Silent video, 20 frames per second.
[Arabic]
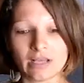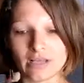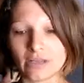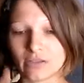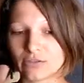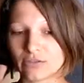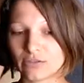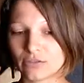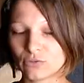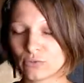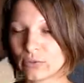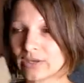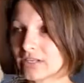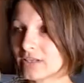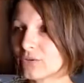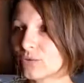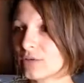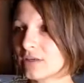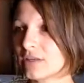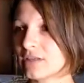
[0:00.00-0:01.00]

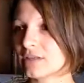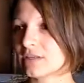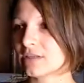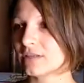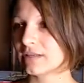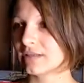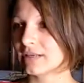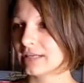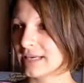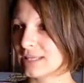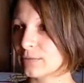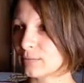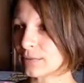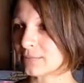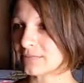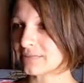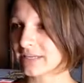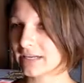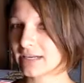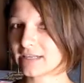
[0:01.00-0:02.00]
نوريو الخدمة
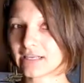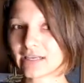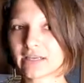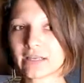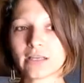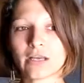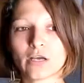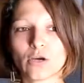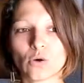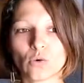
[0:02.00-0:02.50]
نتاعنا